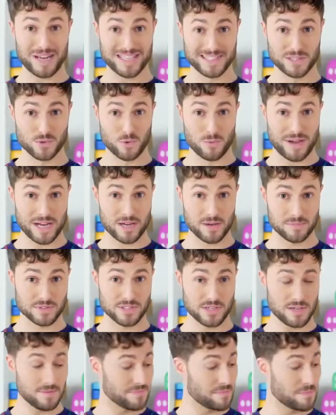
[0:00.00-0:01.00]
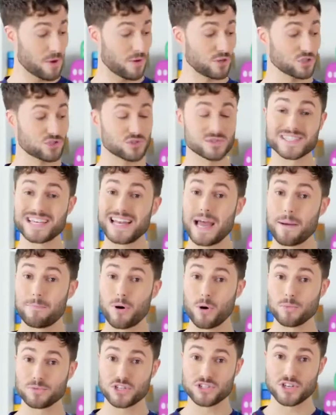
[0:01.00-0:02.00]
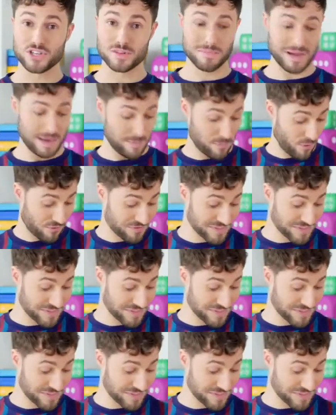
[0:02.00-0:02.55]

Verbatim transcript: placer nos mains comme ça. On va utiliser la paume de notre main pour